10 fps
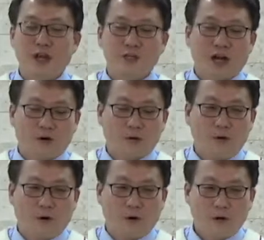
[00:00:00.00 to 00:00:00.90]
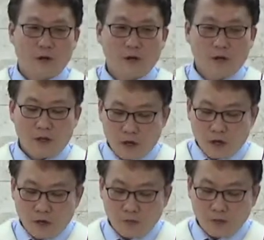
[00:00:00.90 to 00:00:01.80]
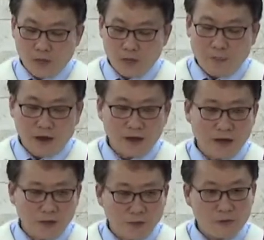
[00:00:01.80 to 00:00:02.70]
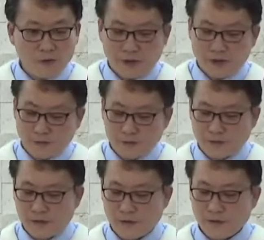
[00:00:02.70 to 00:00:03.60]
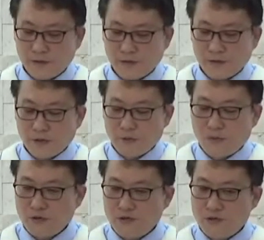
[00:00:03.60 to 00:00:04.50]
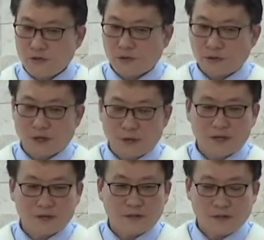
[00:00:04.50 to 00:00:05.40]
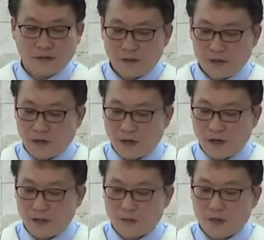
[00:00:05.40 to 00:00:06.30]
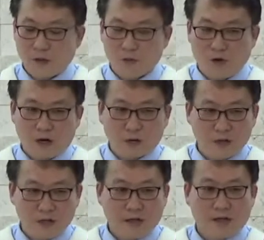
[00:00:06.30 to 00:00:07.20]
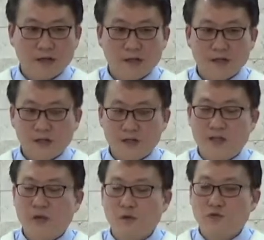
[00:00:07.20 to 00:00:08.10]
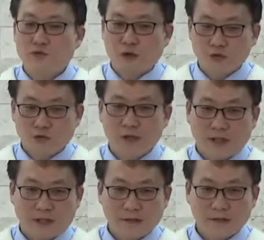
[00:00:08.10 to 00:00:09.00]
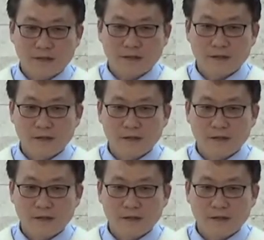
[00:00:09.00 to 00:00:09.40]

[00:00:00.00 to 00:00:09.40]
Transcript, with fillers: 얘기하지 않고 그렇게 하지 말라고 오늘 얘기하는 거예요. 먼저 돌아와서 하나님께 영광을 돌리라. 이게 우선순위다.